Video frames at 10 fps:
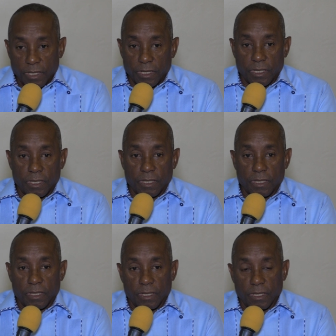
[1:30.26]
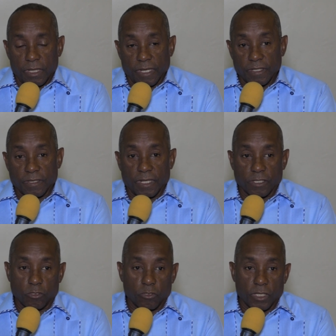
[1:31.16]
y las
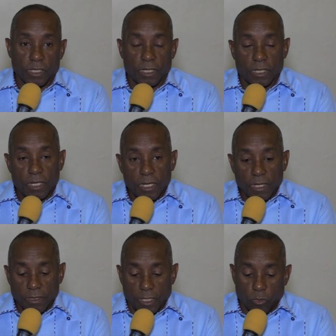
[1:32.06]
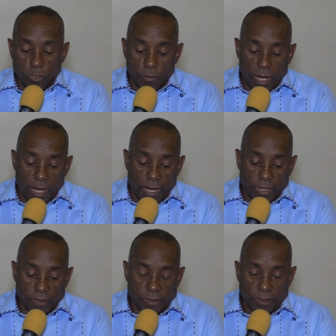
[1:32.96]
instalaciones de los
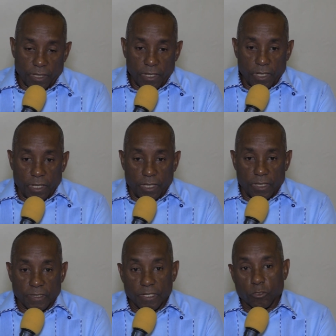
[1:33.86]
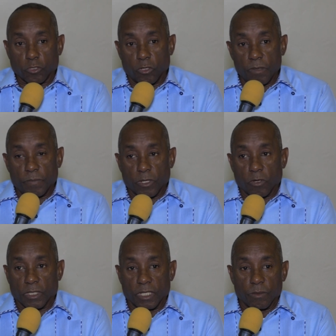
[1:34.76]
demás eh, centros
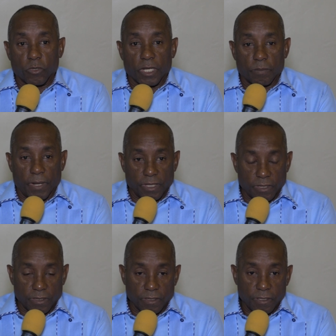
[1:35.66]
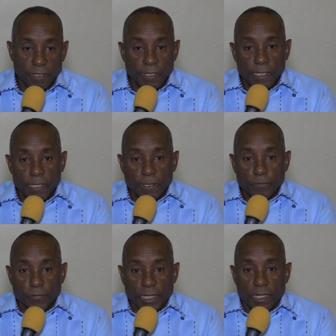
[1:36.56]
olímpicos que tenemos en el país.
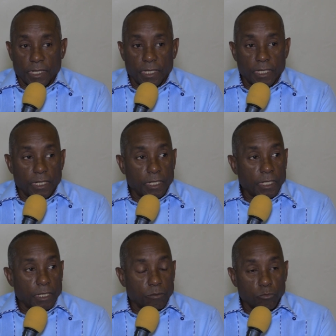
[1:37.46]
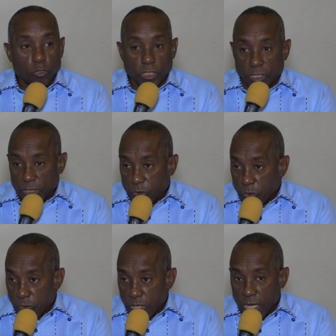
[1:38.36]
Eh, nos sentimos
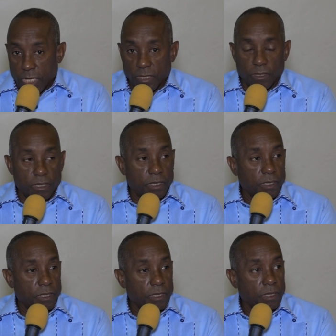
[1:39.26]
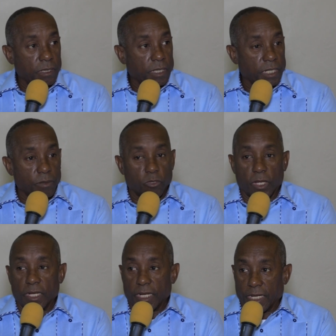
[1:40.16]
muy bien y queremos
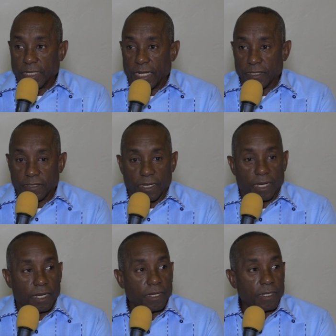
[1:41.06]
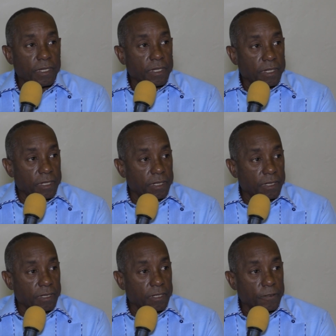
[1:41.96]
darle las gracias
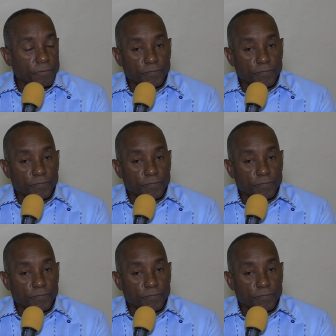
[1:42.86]
eh,